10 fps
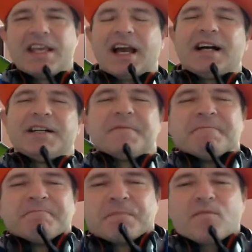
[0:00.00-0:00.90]
Ja,
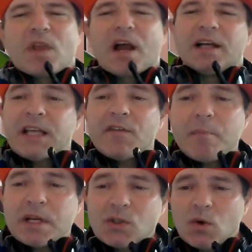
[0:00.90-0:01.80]
ist einfach
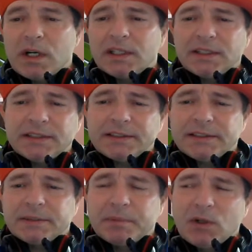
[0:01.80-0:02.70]
mal so,
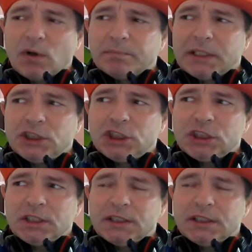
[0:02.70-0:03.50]
äh, ich bin ja auch ein Mensch,